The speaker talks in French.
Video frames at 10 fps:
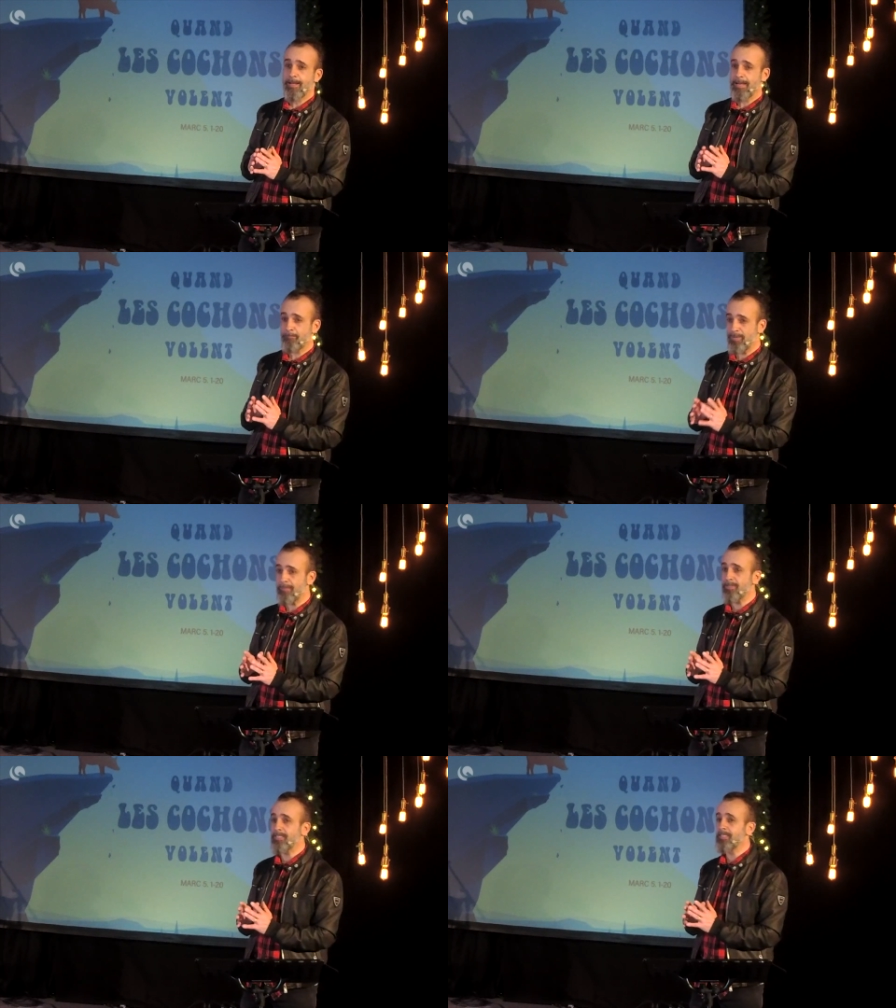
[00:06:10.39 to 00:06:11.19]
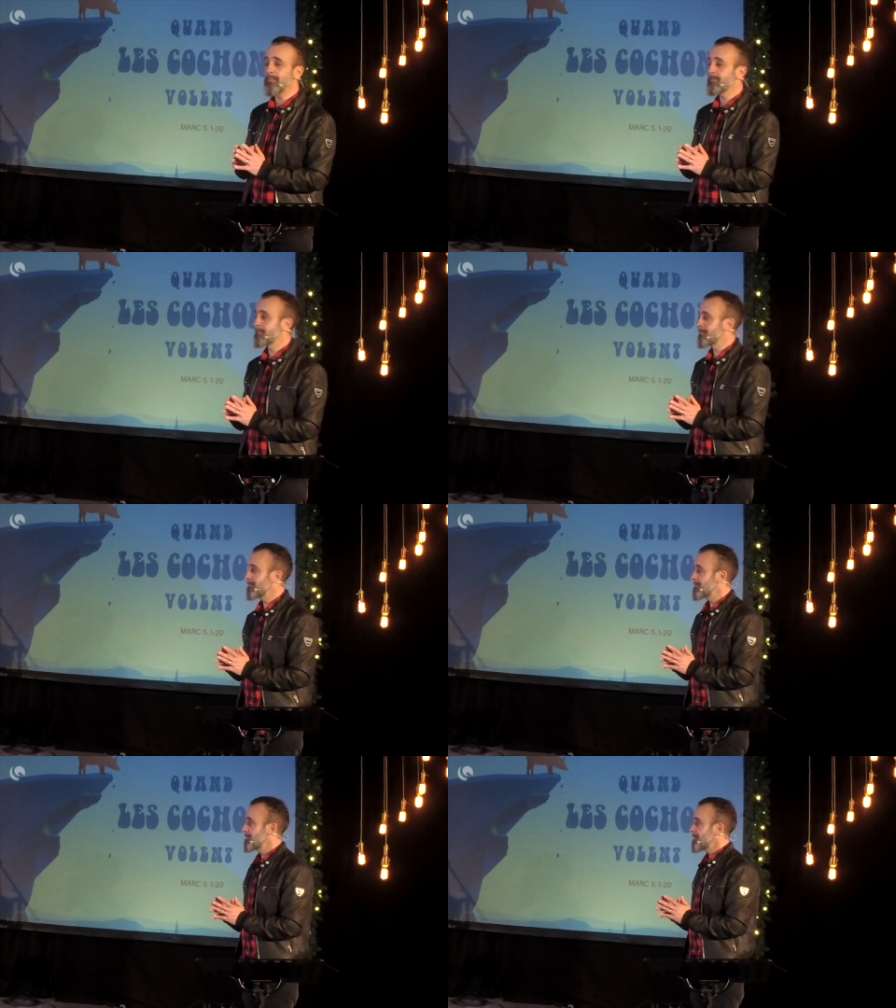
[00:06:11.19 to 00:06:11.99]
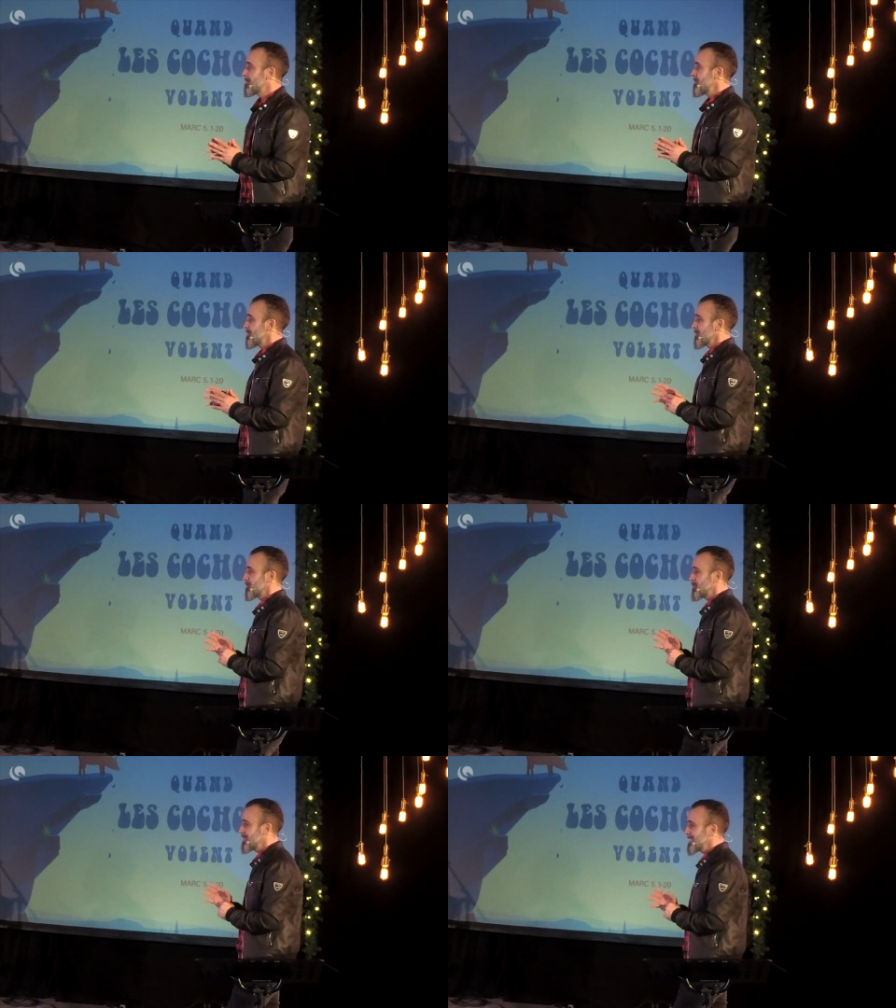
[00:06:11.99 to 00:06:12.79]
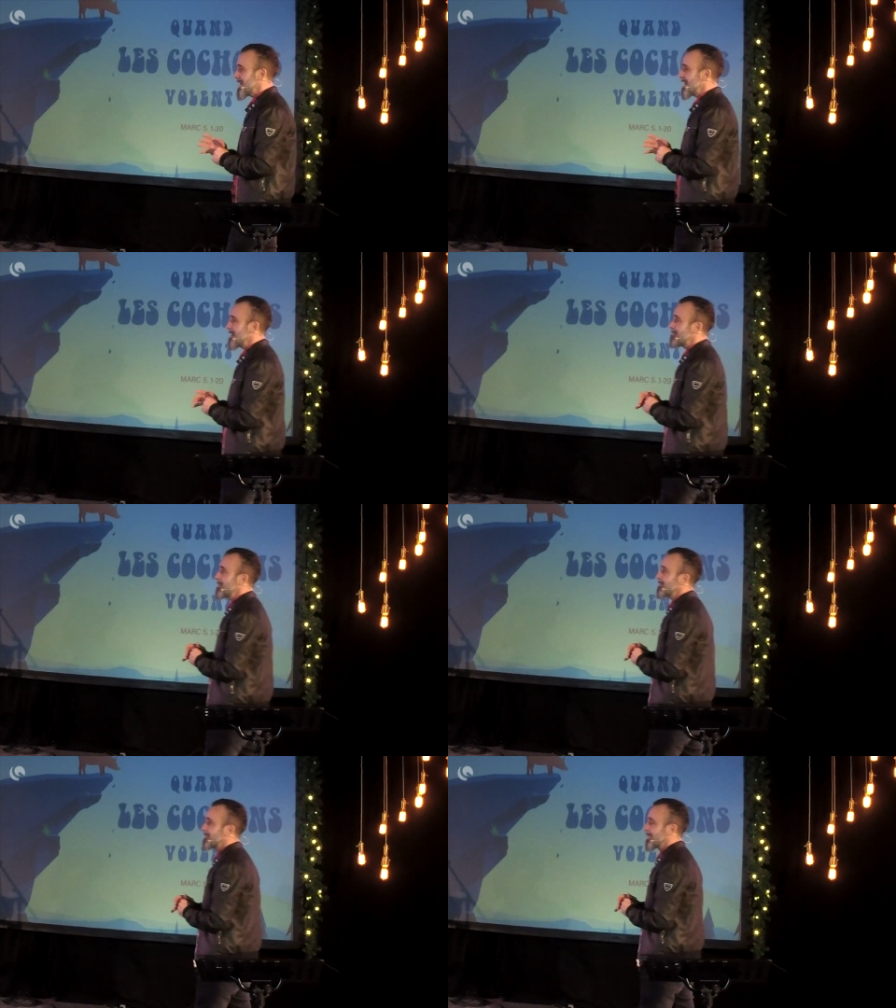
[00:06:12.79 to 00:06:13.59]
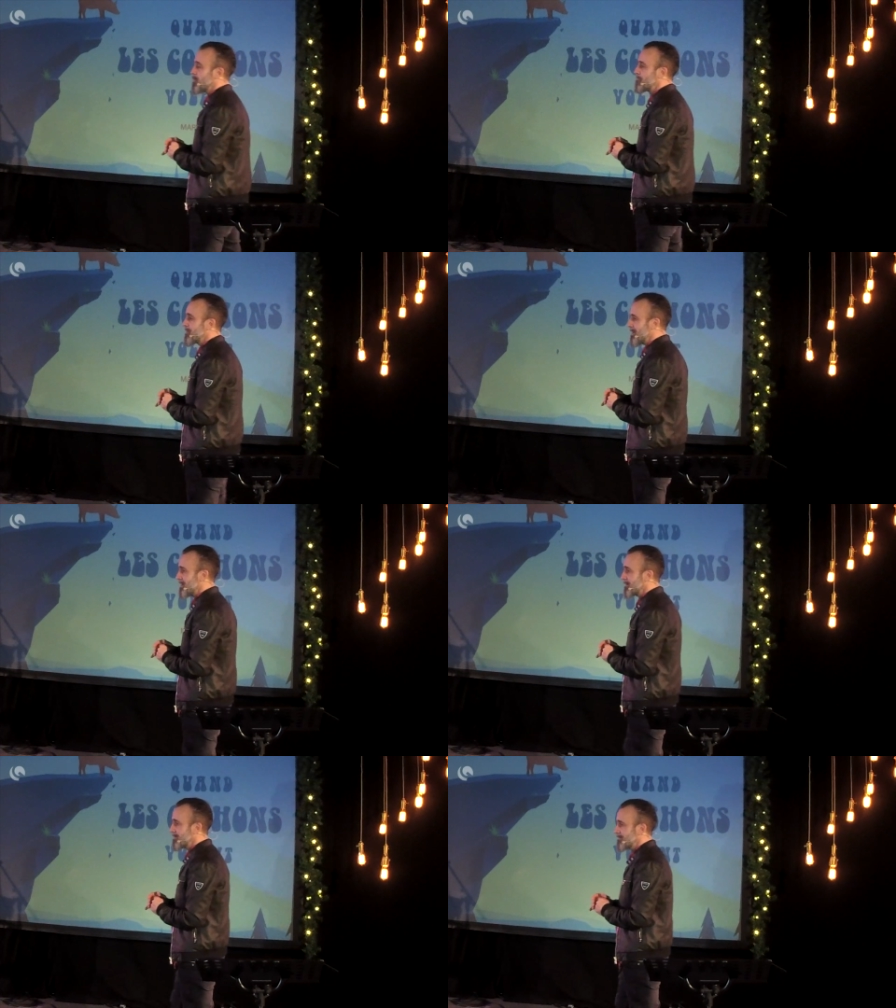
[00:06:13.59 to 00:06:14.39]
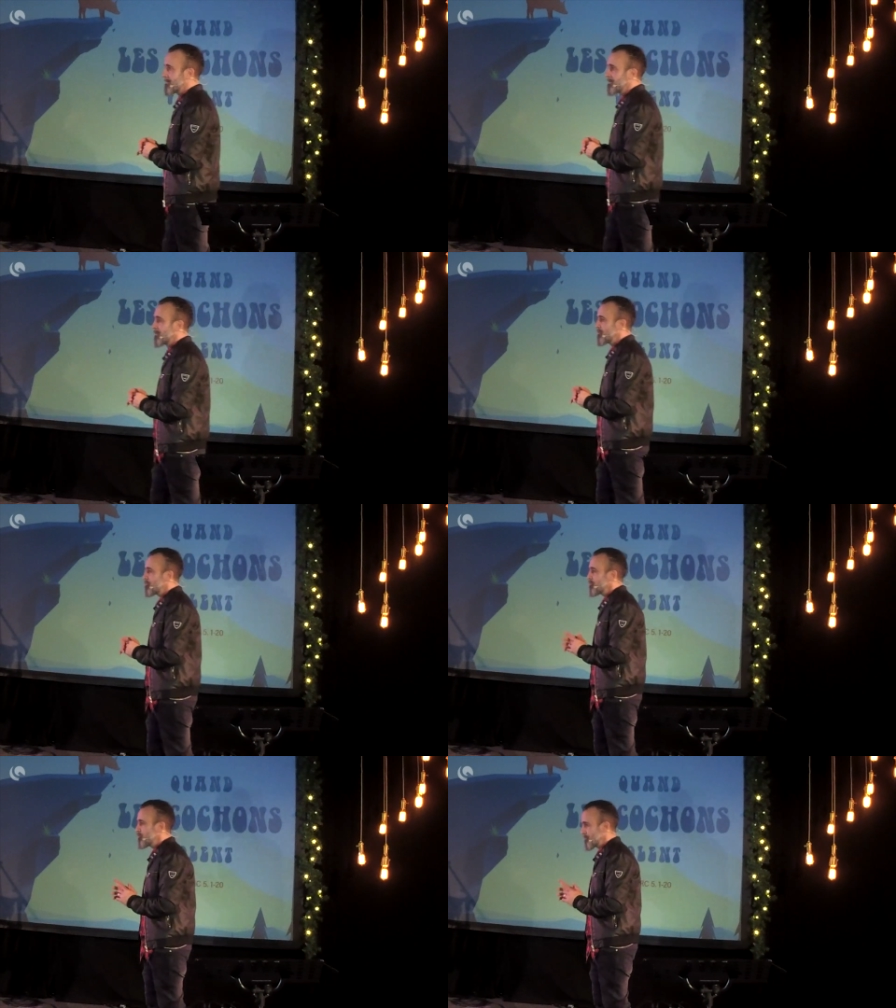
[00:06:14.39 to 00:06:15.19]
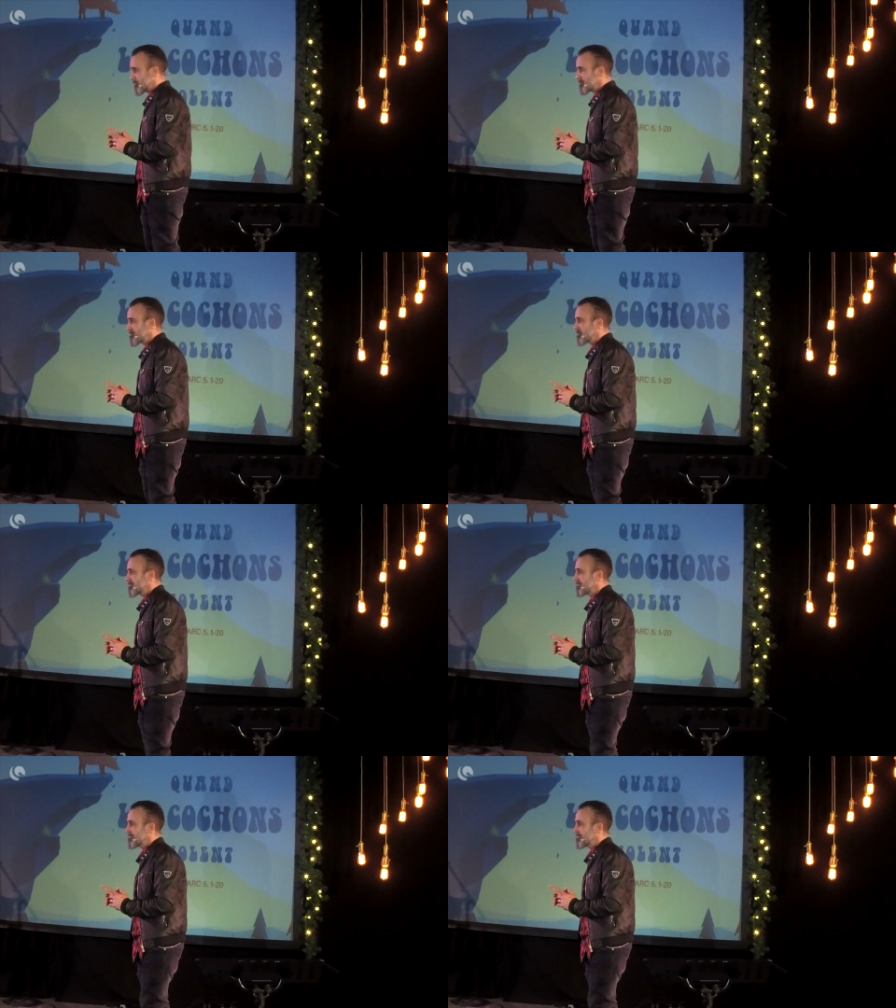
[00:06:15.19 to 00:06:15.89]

La Bible dit que le diable, c'est le père du mensonge.